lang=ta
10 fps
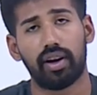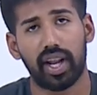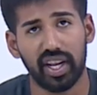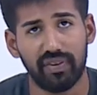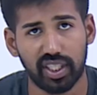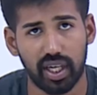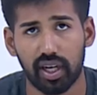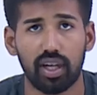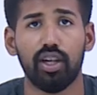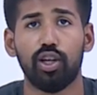நிறைய
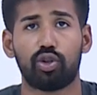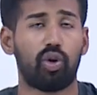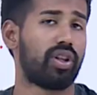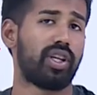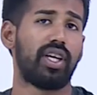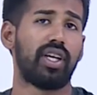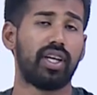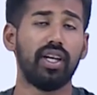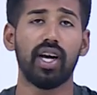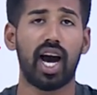விஷயங்கள் சொல்கிறதுக்கு
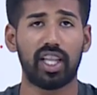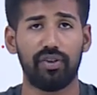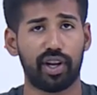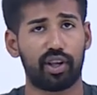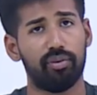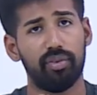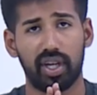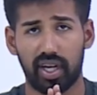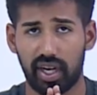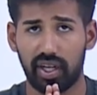இருக்குது அது வரைக்கும்
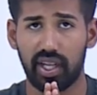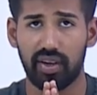நன்றி